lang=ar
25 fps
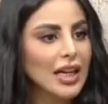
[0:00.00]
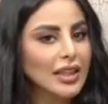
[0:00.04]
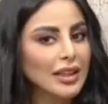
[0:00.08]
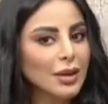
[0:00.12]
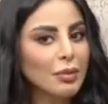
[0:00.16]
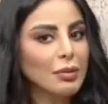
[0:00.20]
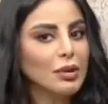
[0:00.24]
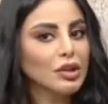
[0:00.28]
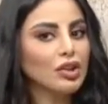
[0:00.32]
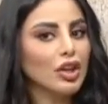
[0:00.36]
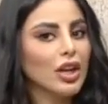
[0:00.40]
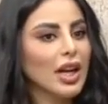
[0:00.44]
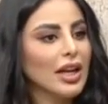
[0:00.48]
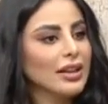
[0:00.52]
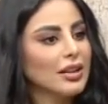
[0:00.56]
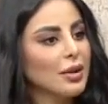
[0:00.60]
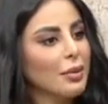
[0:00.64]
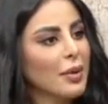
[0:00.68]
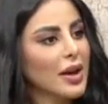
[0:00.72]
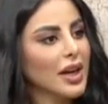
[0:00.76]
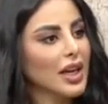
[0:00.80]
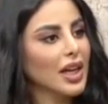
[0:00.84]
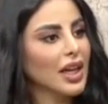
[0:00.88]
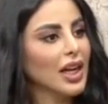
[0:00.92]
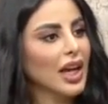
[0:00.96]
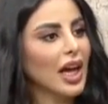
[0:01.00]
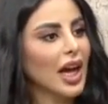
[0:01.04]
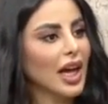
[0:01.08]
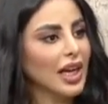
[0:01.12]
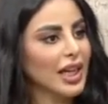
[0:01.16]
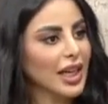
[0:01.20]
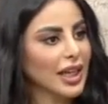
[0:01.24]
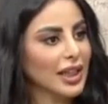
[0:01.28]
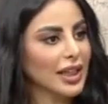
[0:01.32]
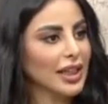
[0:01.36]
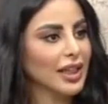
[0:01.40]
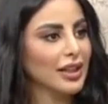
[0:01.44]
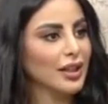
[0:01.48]
طب ما شاء الله تبارك الله
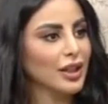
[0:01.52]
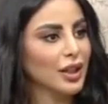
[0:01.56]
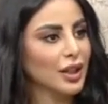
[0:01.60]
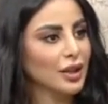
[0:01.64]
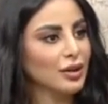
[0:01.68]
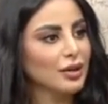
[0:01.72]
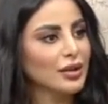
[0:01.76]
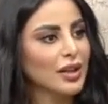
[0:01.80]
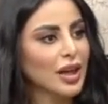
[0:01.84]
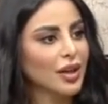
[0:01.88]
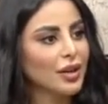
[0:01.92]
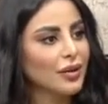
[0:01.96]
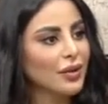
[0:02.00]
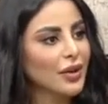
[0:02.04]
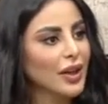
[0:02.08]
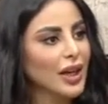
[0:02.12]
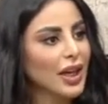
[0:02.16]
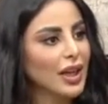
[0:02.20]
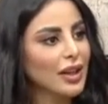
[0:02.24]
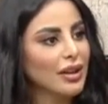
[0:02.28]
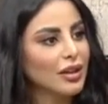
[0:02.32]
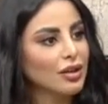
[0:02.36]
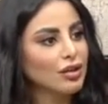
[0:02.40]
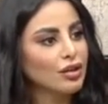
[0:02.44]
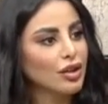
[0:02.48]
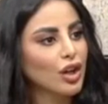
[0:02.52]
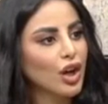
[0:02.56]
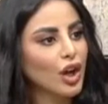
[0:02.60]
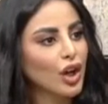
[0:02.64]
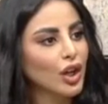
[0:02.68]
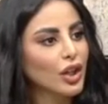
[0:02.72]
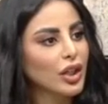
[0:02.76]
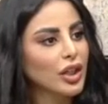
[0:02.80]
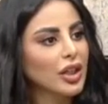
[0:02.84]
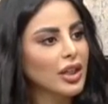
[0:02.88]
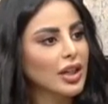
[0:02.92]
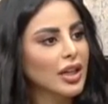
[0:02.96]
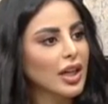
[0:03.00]
عليك يعني أستاذ فريد
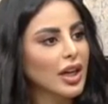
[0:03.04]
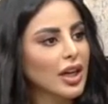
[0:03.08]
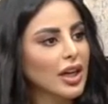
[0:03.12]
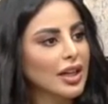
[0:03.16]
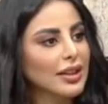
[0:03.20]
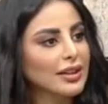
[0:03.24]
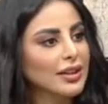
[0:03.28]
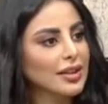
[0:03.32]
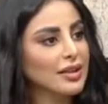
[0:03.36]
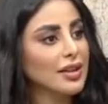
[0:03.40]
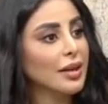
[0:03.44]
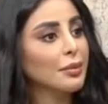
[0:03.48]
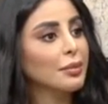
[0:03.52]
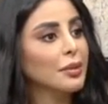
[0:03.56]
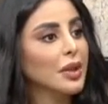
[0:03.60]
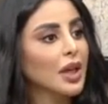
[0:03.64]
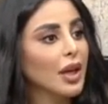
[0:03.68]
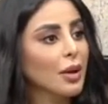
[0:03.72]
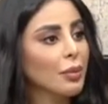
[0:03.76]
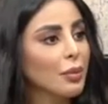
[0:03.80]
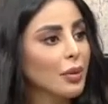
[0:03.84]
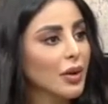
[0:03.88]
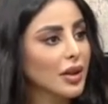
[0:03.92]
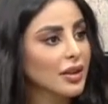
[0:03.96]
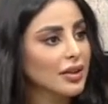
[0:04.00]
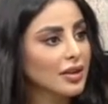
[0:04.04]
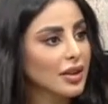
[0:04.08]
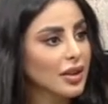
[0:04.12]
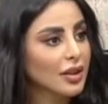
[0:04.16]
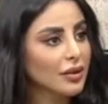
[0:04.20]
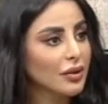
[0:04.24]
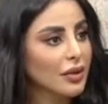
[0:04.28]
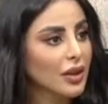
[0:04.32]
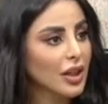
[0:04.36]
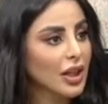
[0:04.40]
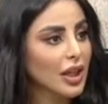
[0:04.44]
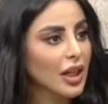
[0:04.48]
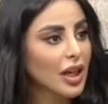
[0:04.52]
شلون اكتسبت خبرتك
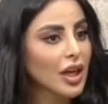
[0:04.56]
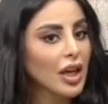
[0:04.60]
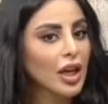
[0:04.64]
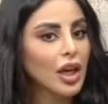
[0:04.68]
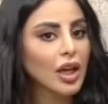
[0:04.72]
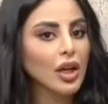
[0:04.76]
في